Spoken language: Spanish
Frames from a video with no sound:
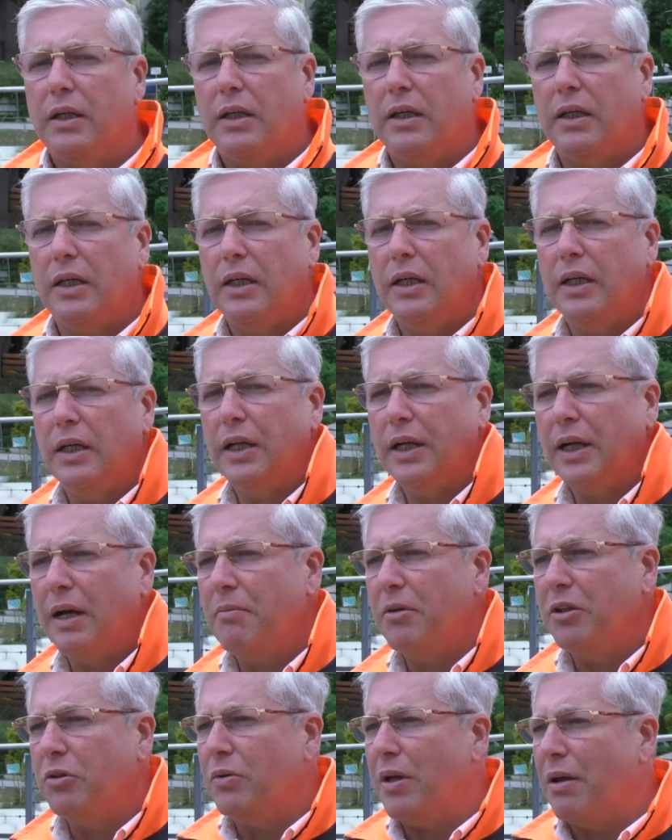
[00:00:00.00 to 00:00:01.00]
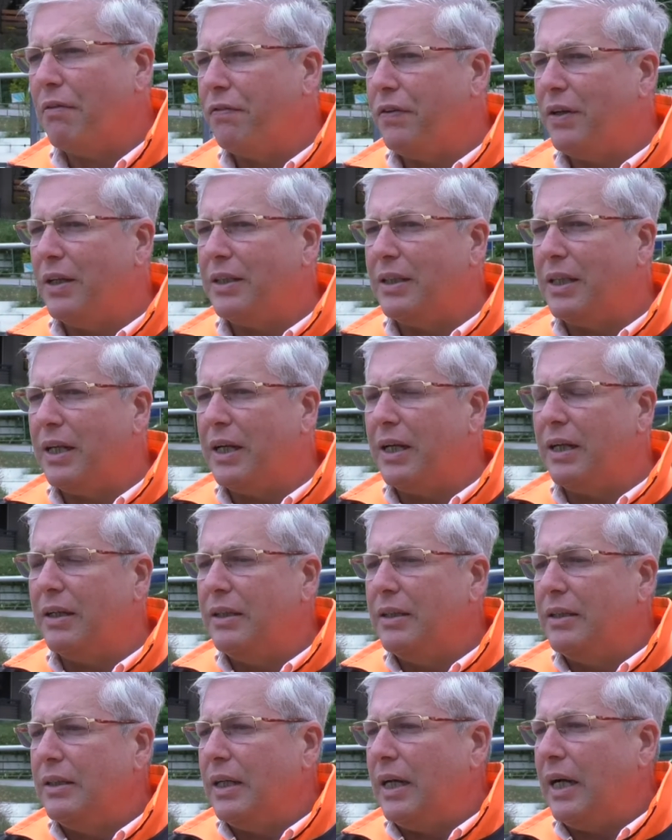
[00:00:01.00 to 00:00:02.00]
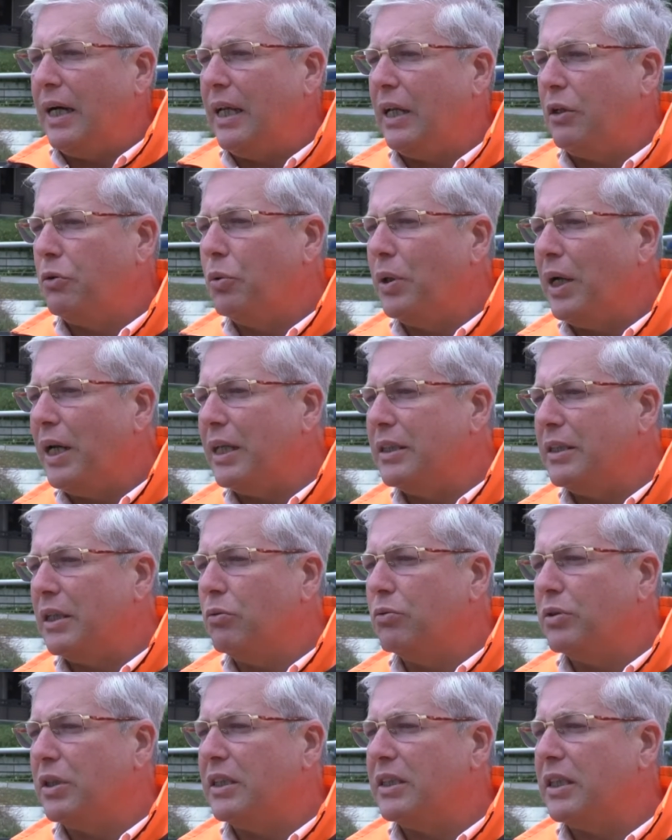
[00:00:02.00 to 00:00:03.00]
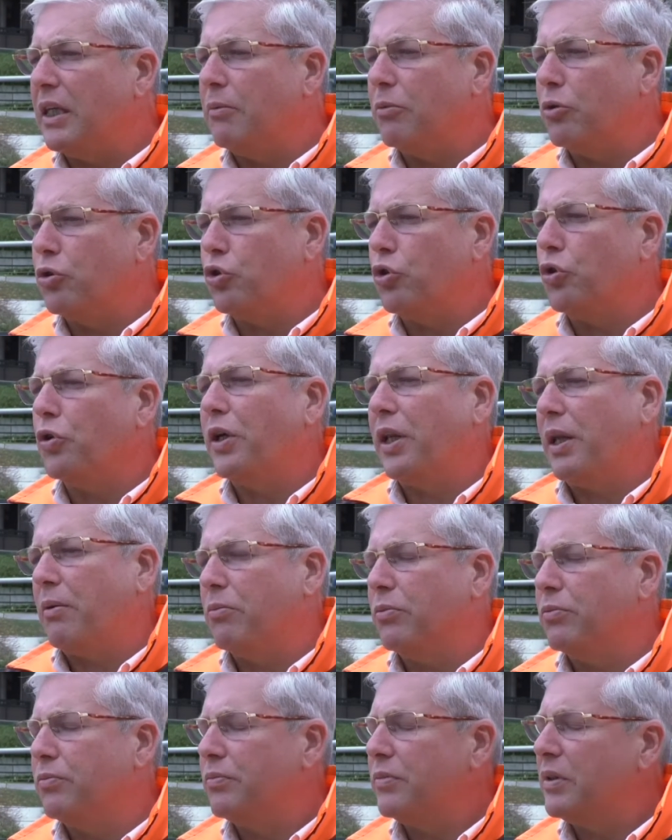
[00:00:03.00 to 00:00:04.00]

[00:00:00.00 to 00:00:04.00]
eh, realmente una fiesta a la altura de la circunstancia como nosotros queremos.